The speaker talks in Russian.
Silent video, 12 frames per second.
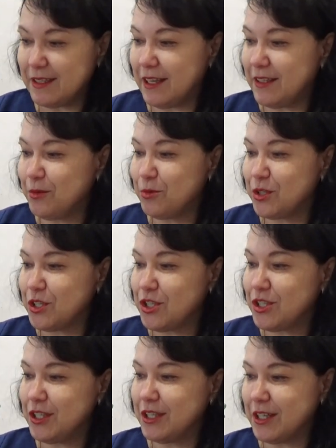надо уже
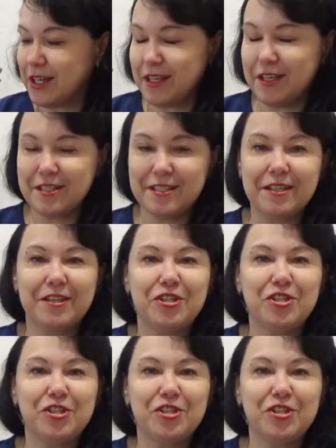шить наконец-таки